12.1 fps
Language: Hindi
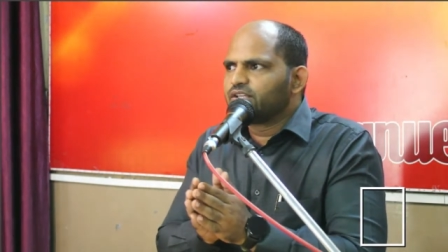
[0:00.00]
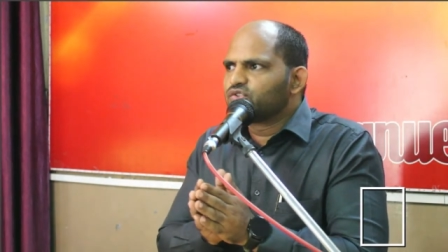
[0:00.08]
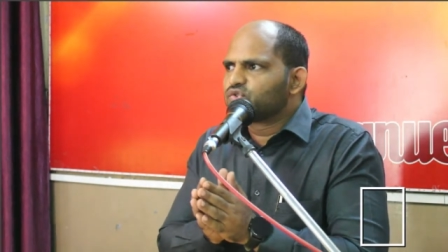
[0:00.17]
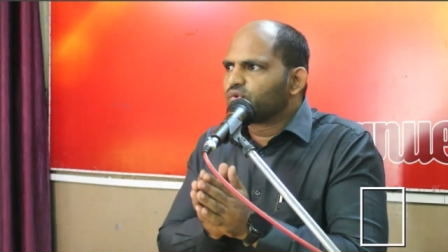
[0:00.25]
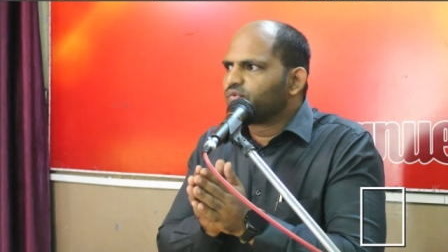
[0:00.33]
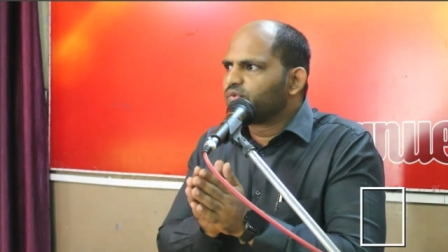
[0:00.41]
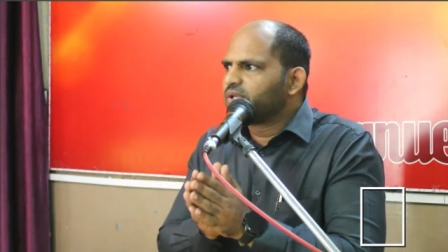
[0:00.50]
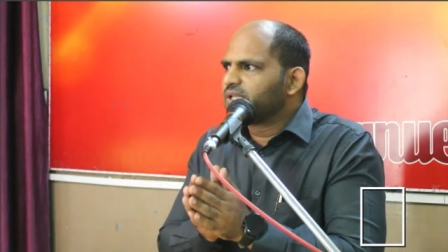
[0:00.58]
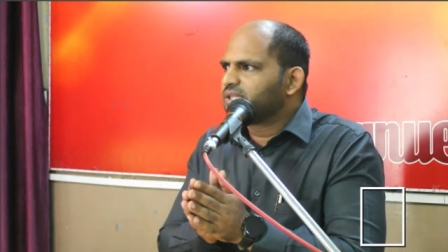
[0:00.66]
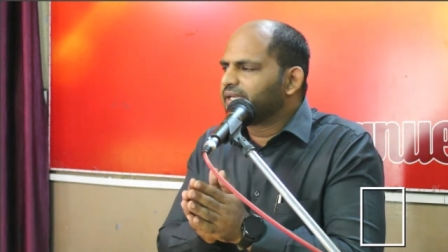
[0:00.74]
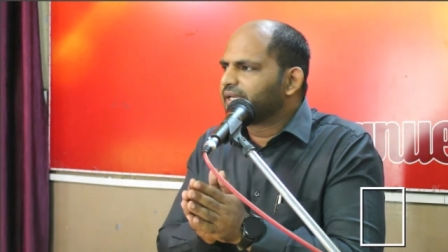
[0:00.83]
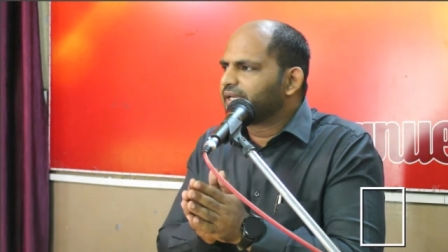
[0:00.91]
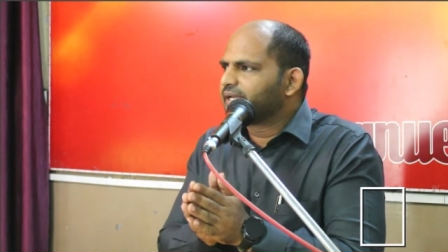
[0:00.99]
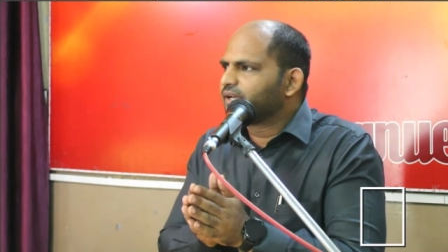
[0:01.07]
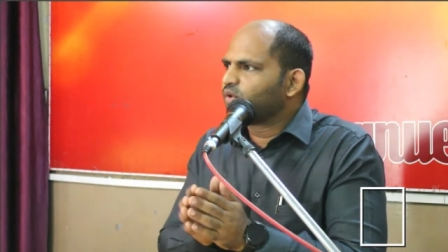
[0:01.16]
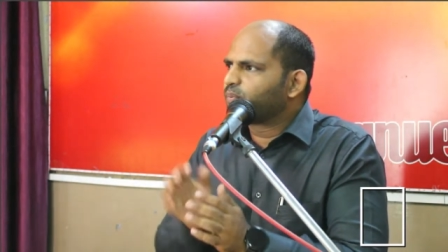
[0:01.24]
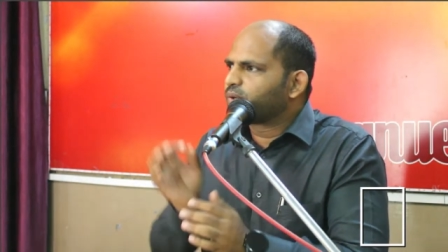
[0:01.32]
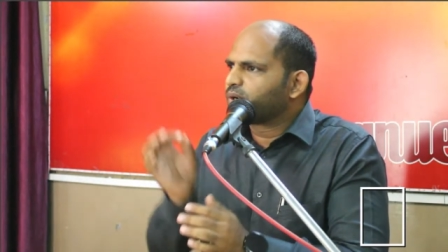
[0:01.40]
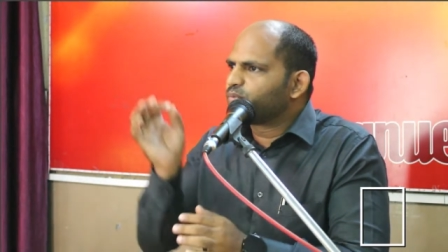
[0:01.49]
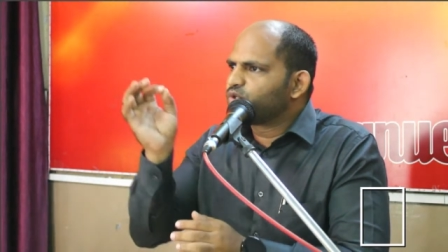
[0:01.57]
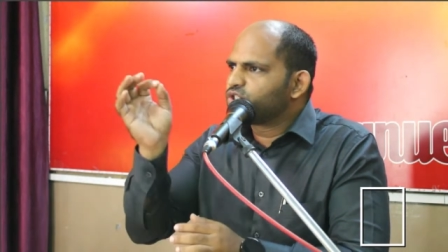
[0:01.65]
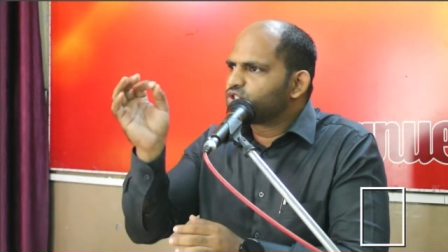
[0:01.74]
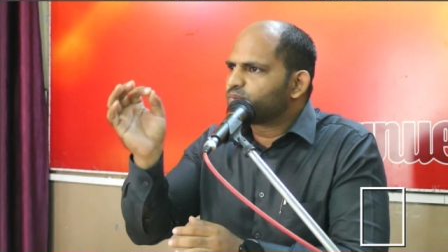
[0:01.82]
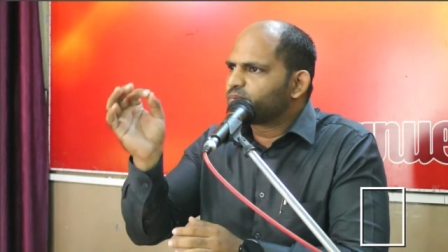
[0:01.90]
जो विनती है वो प्रभु
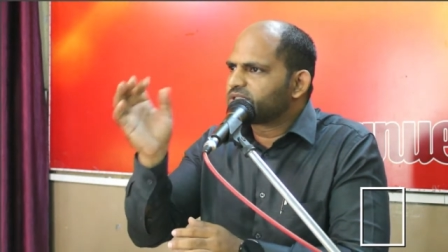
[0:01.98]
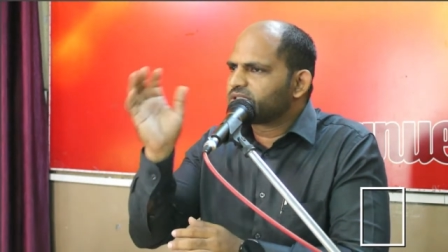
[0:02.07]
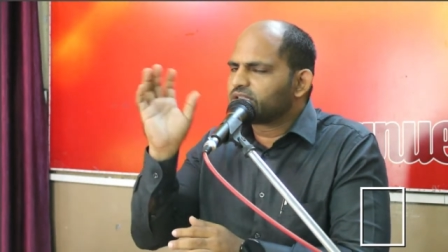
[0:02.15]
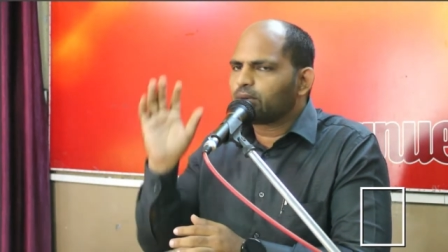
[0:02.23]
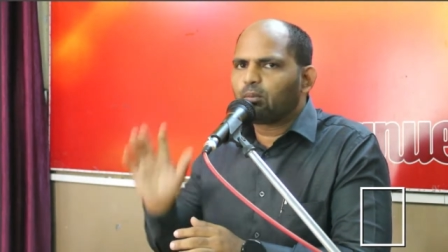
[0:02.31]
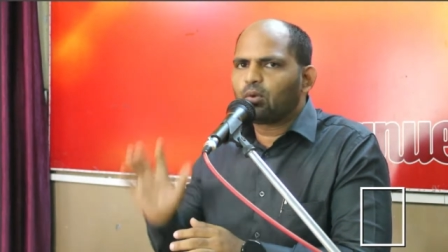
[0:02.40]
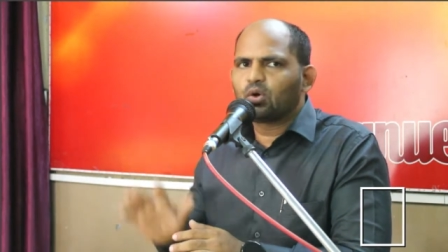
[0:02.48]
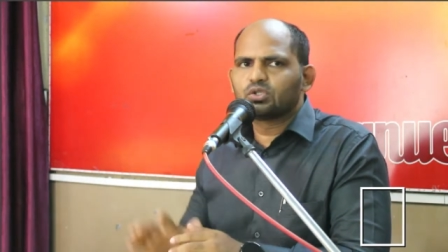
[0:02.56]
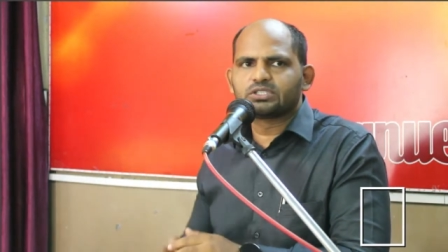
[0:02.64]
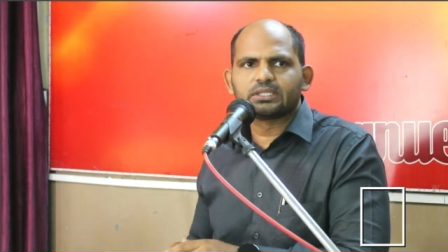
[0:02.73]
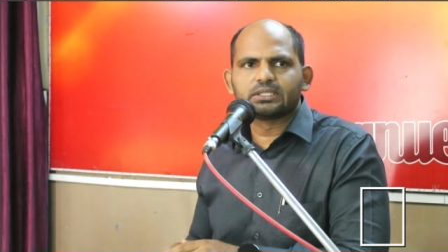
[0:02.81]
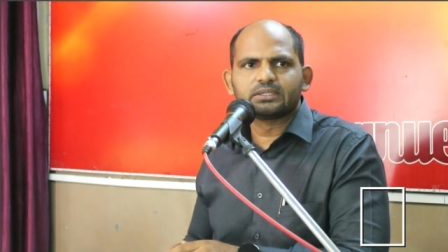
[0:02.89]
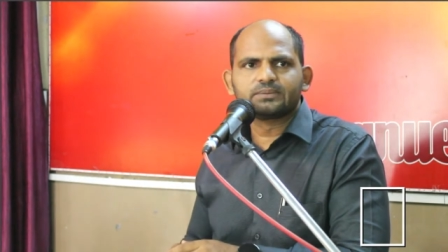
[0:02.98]
यीशु मसीह तक पहुंचे